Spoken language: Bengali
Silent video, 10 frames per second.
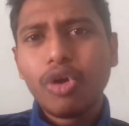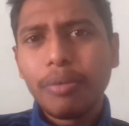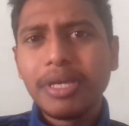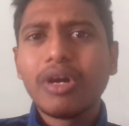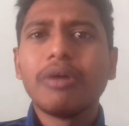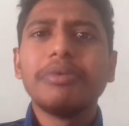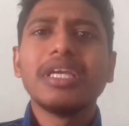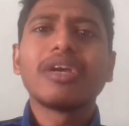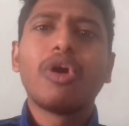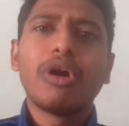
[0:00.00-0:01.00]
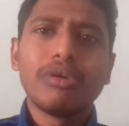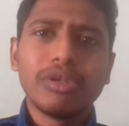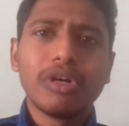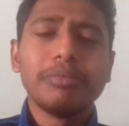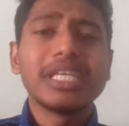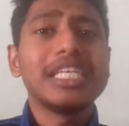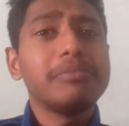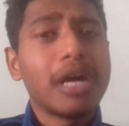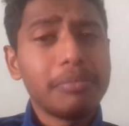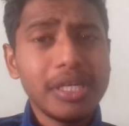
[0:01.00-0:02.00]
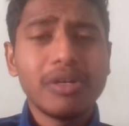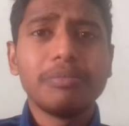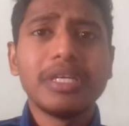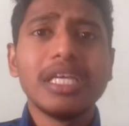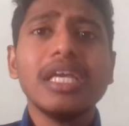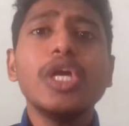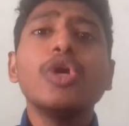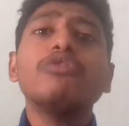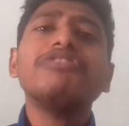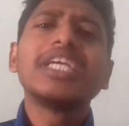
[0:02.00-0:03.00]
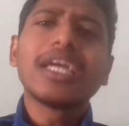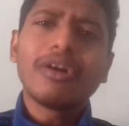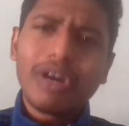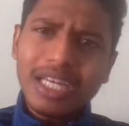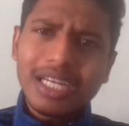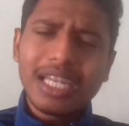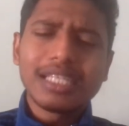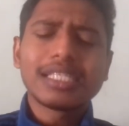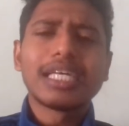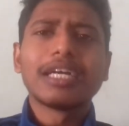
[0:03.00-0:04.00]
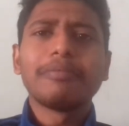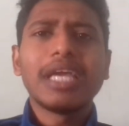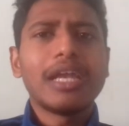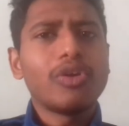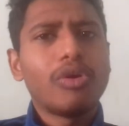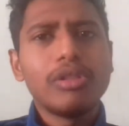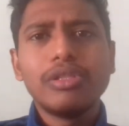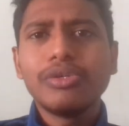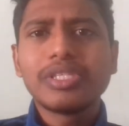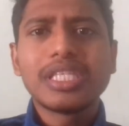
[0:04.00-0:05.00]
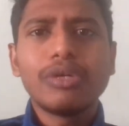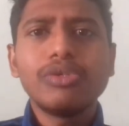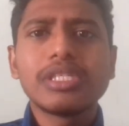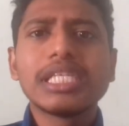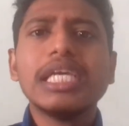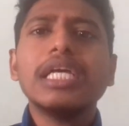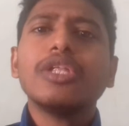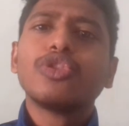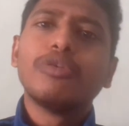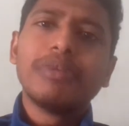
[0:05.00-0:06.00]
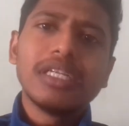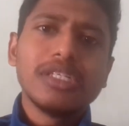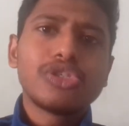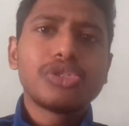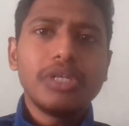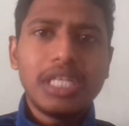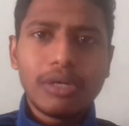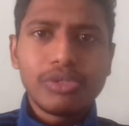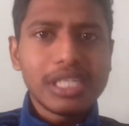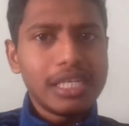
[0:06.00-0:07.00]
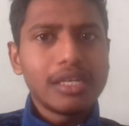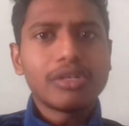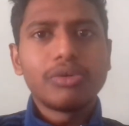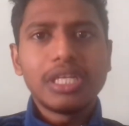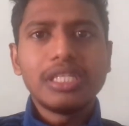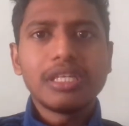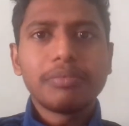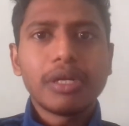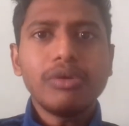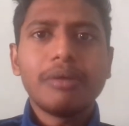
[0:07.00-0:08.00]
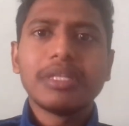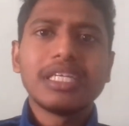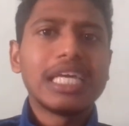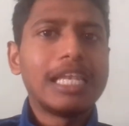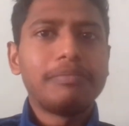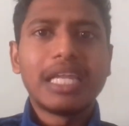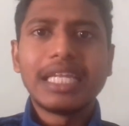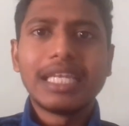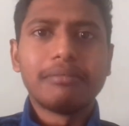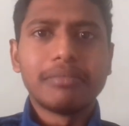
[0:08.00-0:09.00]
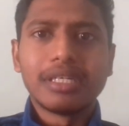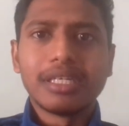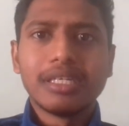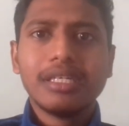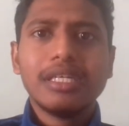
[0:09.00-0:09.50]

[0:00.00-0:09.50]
কবে হবে কখন হবে কিভাবে হবে উইকে কটা ক্লাস থাকবে অ্যান্ড অল দোজ ডাউটস তোমরা নিশ্চয়ই ডাউটস ক্লিয়ার করে নিতে পারো আমাদের হেল্পলাইন নাম্বারে